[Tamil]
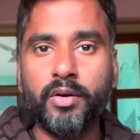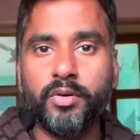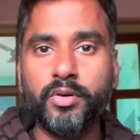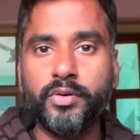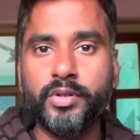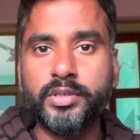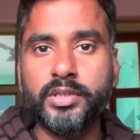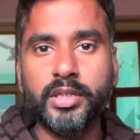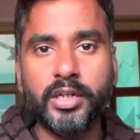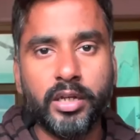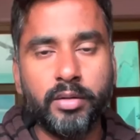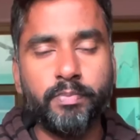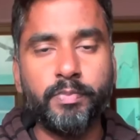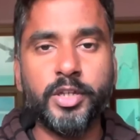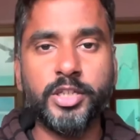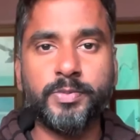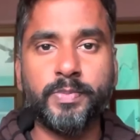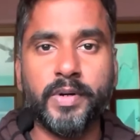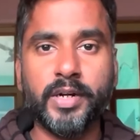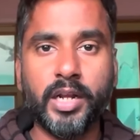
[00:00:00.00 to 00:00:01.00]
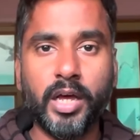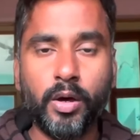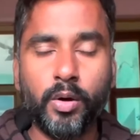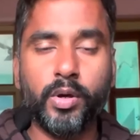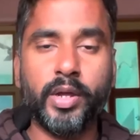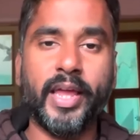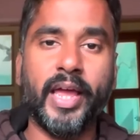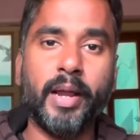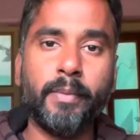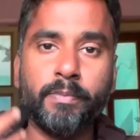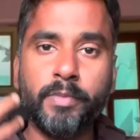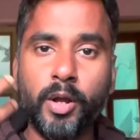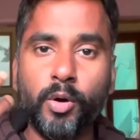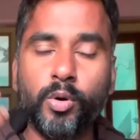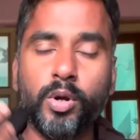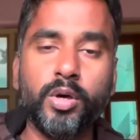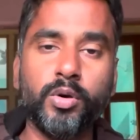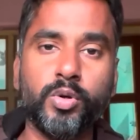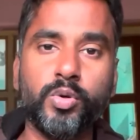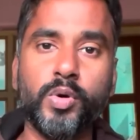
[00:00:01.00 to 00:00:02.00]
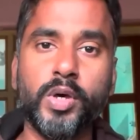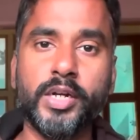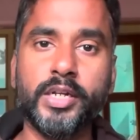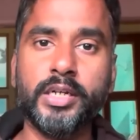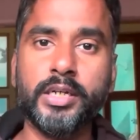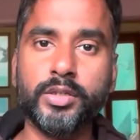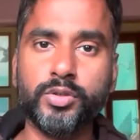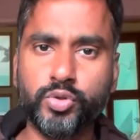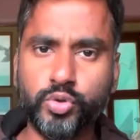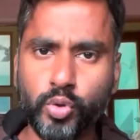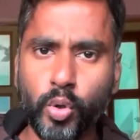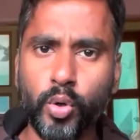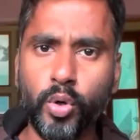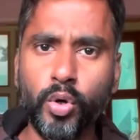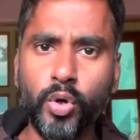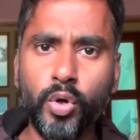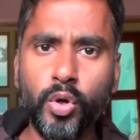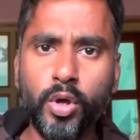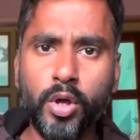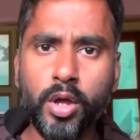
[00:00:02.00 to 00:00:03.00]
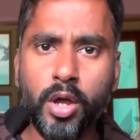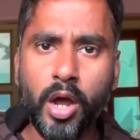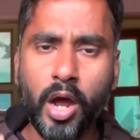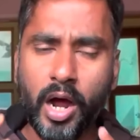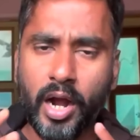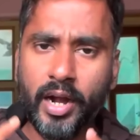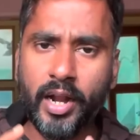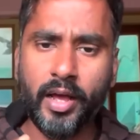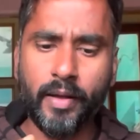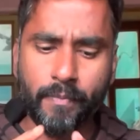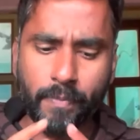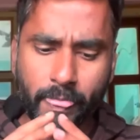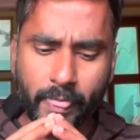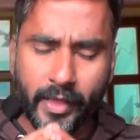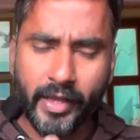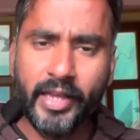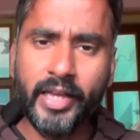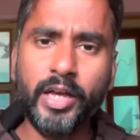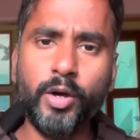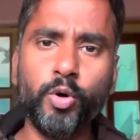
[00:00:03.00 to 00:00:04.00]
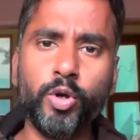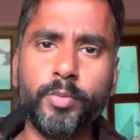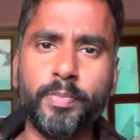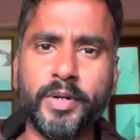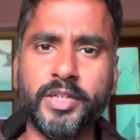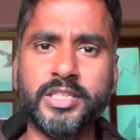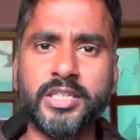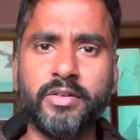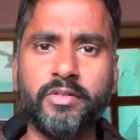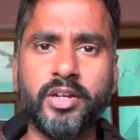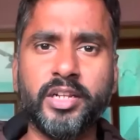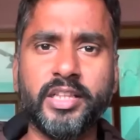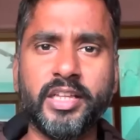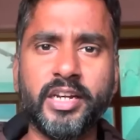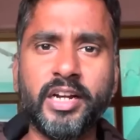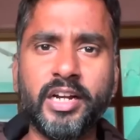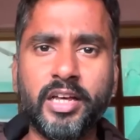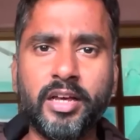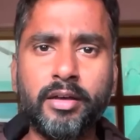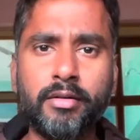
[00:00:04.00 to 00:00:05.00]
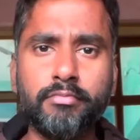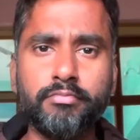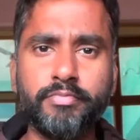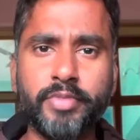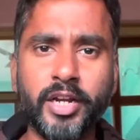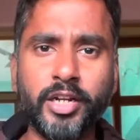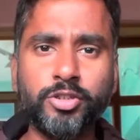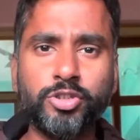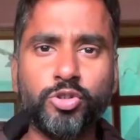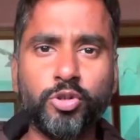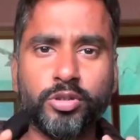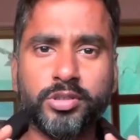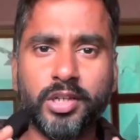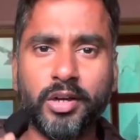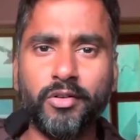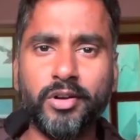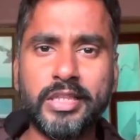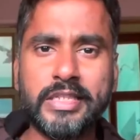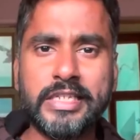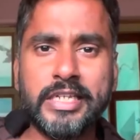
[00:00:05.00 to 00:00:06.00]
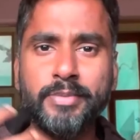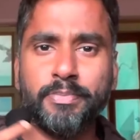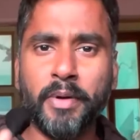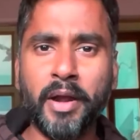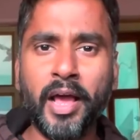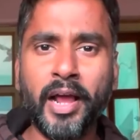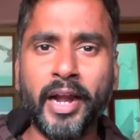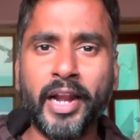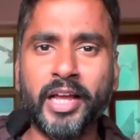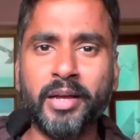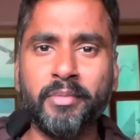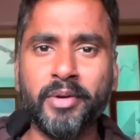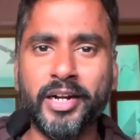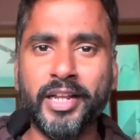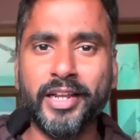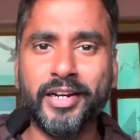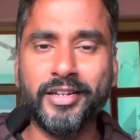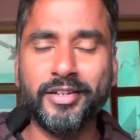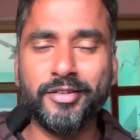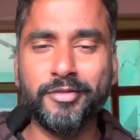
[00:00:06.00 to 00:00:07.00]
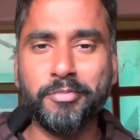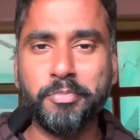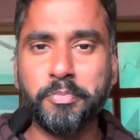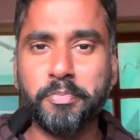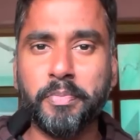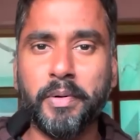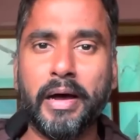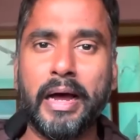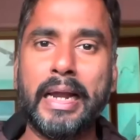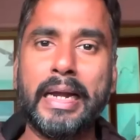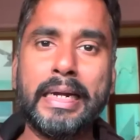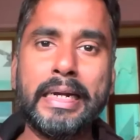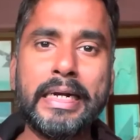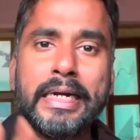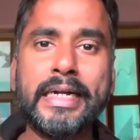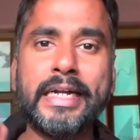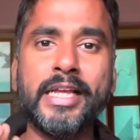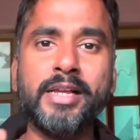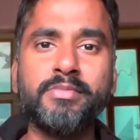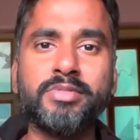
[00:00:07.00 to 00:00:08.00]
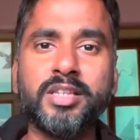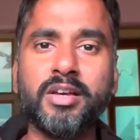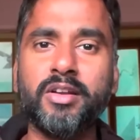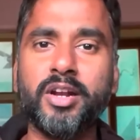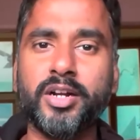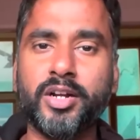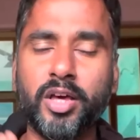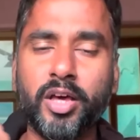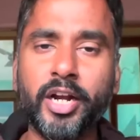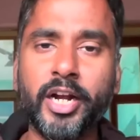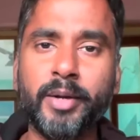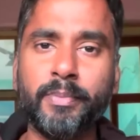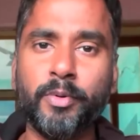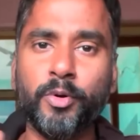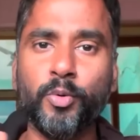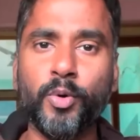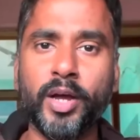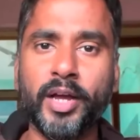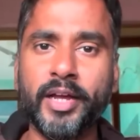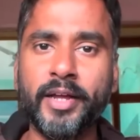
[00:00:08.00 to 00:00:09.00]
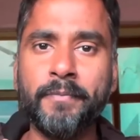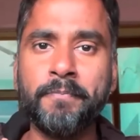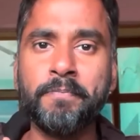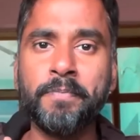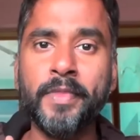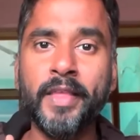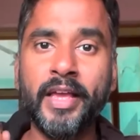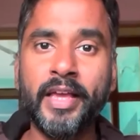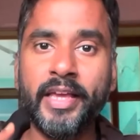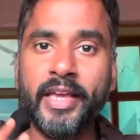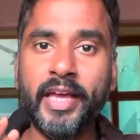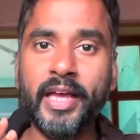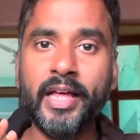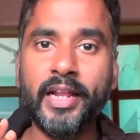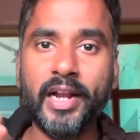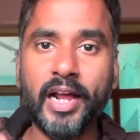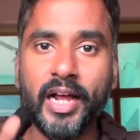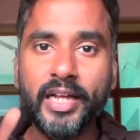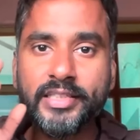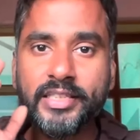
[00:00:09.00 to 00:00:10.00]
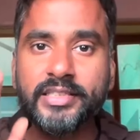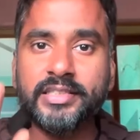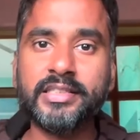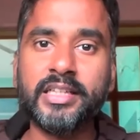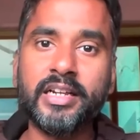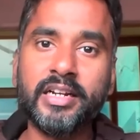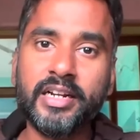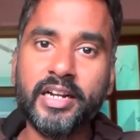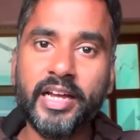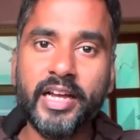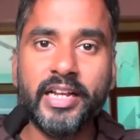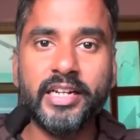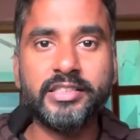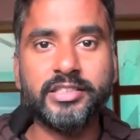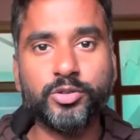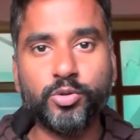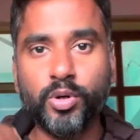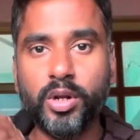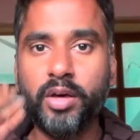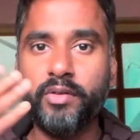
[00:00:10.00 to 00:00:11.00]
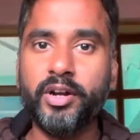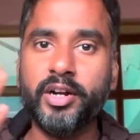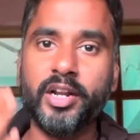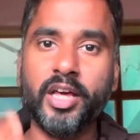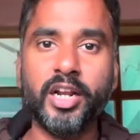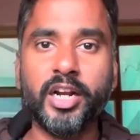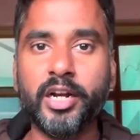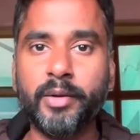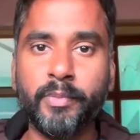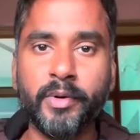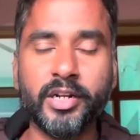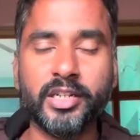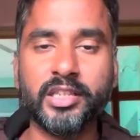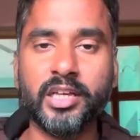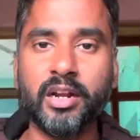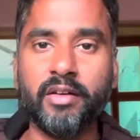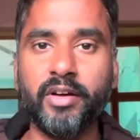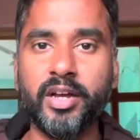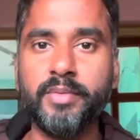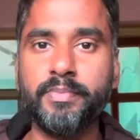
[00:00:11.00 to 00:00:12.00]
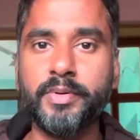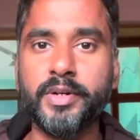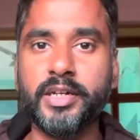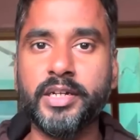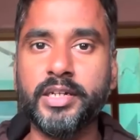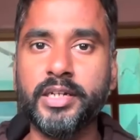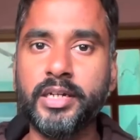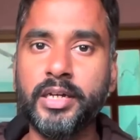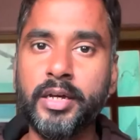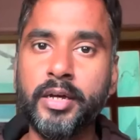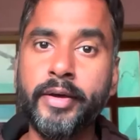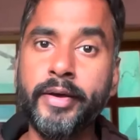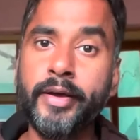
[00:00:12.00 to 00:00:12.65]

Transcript: அவர் வந்து ரீப்ளேஸ்மெண்ட்டாக கேப்டனாக உள்ளே வருவார் ஸோ ஆனால் இங்கே ஒரு பிரச்சனை வருது என்னன்னா பென் ஸ்டோக்ஸ் அவ்வளோ சீப்பாலாம் கிடைக்க மாட்டார் பல டீம்ஸ் அவளை டார்கெட் பண்ணுவாங்க ஏன் ராஜஸ்தான் ராயல்ஸ் கூட அவரை டார்கெட் பண்ணுறதுக்கான வாய்ப்பு இருக்குது